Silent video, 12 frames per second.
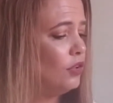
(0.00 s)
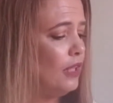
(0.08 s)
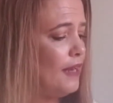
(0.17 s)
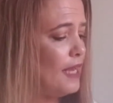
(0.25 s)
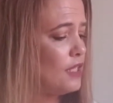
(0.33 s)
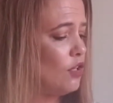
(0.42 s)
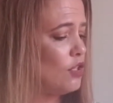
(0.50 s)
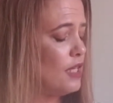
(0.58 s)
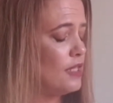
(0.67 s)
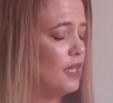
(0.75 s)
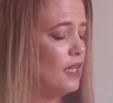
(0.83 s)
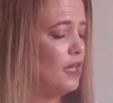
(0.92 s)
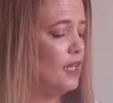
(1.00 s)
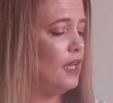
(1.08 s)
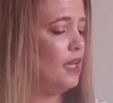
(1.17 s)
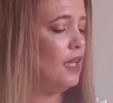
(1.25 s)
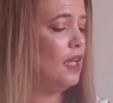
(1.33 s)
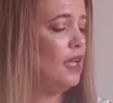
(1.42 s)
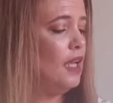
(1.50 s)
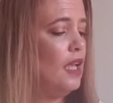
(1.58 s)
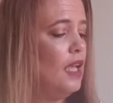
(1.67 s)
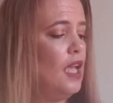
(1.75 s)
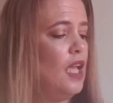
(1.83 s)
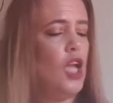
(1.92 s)
Otra de las cosas que
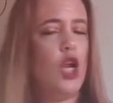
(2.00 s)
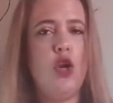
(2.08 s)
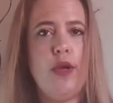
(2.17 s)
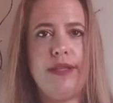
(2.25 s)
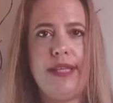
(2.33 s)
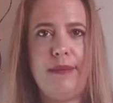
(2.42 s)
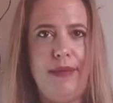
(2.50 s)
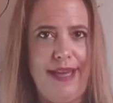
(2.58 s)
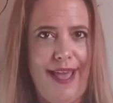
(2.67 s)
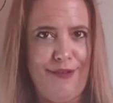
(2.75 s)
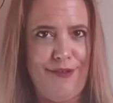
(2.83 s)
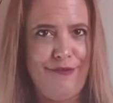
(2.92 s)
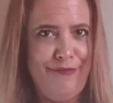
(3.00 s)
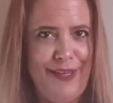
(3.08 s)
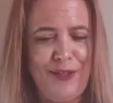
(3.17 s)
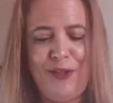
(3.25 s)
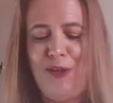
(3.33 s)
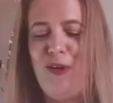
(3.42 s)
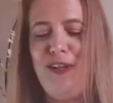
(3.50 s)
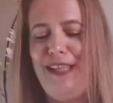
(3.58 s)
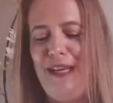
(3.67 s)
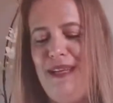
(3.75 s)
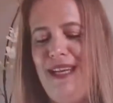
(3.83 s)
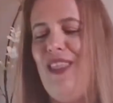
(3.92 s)
no he terminado, esto no lo he
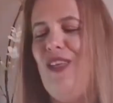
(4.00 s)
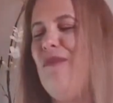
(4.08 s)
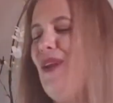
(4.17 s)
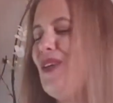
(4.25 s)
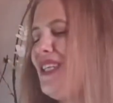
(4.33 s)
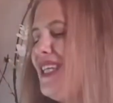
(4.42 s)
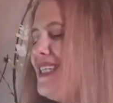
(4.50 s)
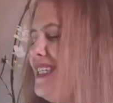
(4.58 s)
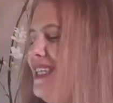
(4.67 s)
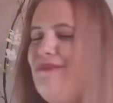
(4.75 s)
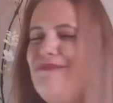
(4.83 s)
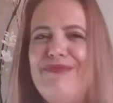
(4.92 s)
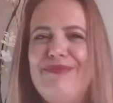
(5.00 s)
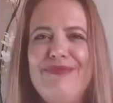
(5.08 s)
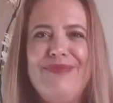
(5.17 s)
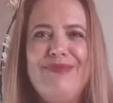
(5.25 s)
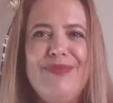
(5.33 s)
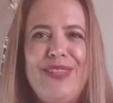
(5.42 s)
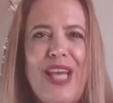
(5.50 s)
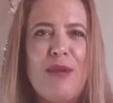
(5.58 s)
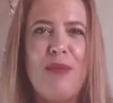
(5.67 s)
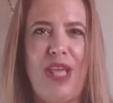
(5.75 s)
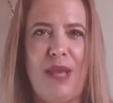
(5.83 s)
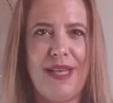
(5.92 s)
terminado, pero es que sí, ya
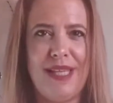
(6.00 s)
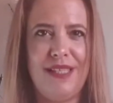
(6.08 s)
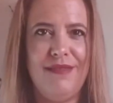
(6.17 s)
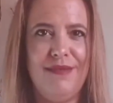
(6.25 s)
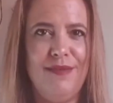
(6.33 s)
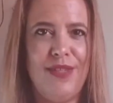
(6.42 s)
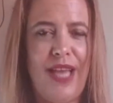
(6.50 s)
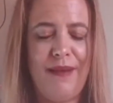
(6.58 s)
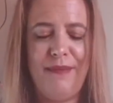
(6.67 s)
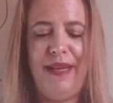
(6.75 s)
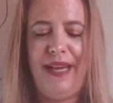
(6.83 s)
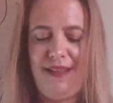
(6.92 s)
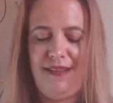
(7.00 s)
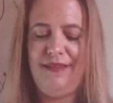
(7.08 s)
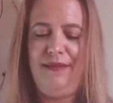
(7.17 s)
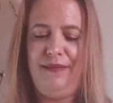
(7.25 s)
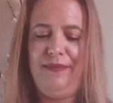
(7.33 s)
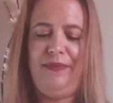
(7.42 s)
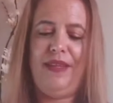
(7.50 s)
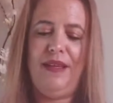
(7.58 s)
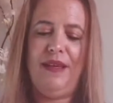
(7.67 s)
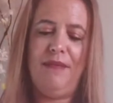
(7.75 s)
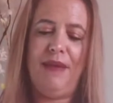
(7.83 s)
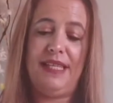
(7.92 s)
no podía más. O sea, verás,
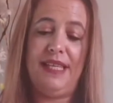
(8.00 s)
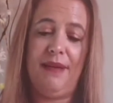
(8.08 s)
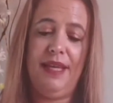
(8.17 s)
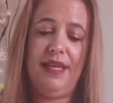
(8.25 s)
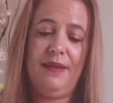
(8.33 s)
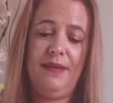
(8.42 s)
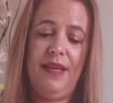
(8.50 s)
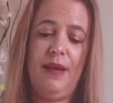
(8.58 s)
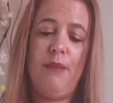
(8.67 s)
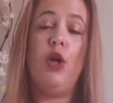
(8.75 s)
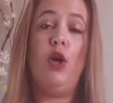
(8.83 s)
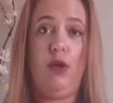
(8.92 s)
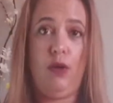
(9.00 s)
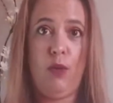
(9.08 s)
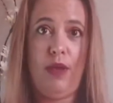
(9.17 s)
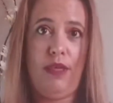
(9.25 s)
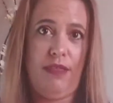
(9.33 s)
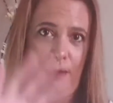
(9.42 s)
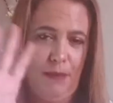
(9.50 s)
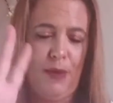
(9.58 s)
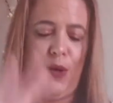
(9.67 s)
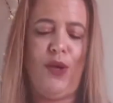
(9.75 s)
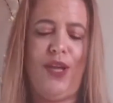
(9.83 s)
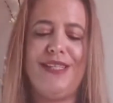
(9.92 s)
vais a ver. Bueno, os voy a decir
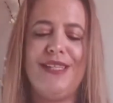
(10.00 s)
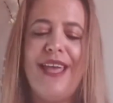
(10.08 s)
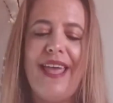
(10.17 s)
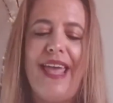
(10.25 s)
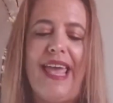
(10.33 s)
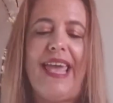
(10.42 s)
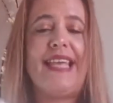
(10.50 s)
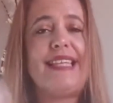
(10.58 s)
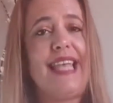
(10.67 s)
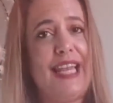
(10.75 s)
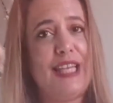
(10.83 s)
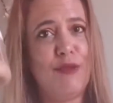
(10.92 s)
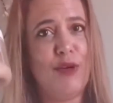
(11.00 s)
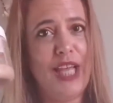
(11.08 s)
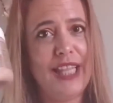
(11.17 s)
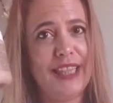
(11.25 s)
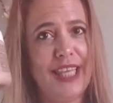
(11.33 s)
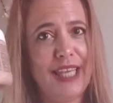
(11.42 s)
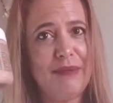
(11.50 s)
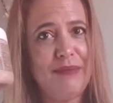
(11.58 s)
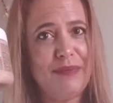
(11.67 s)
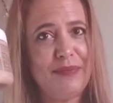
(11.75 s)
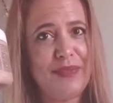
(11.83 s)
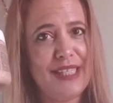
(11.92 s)
primero lo que es. Es el
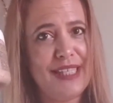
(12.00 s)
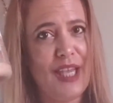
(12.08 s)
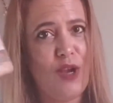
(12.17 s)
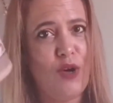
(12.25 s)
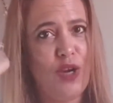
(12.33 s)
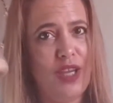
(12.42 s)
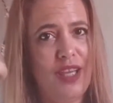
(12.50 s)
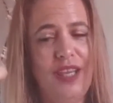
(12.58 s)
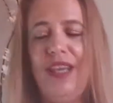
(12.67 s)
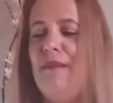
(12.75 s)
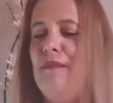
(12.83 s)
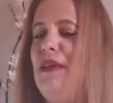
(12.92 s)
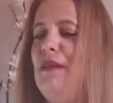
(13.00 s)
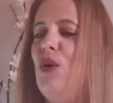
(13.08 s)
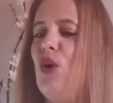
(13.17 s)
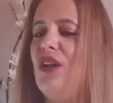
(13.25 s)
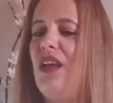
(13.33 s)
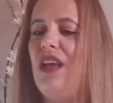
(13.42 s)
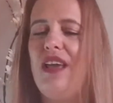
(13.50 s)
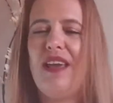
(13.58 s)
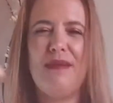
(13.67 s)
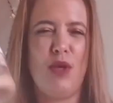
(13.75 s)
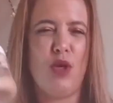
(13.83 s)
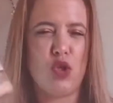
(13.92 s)
esfoliante, este que cogí en Primor,
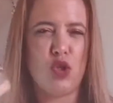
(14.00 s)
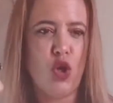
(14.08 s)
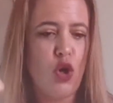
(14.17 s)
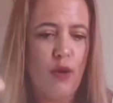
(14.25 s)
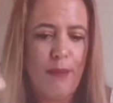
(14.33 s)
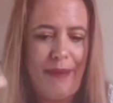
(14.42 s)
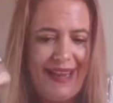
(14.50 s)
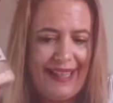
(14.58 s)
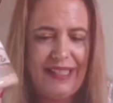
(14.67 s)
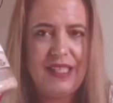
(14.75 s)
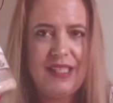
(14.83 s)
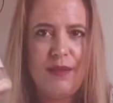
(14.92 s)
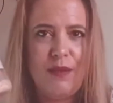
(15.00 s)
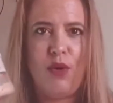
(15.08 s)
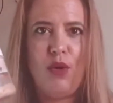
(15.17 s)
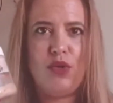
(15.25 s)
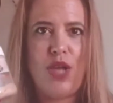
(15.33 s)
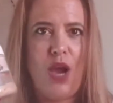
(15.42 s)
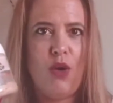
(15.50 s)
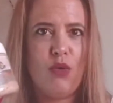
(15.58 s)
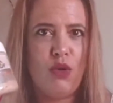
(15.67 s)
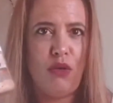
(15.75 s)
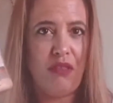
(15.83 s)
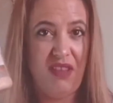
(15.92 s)
que me costó baratísimo, o sea,
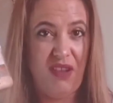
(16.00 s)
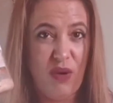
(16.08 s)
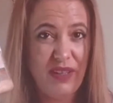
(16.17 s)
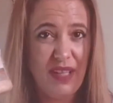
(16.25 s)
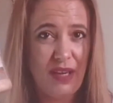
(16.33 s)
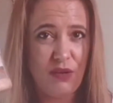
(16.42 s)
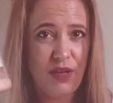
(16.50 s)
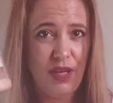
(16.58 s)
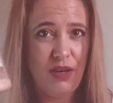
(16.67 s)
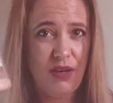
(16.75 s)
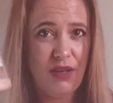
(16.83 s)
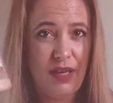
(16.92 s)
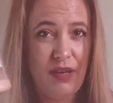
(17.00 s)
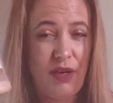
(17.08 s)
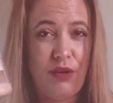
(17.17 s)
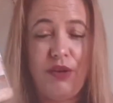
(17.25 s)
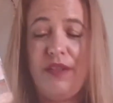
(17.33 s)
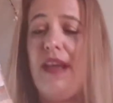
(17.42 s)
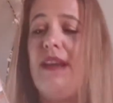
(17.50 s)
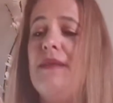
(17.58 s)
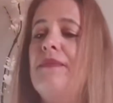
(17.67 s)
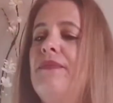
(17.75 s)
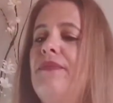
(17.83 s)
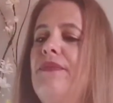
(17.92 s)
1,50, creo, creo
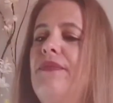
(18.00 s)
recordar.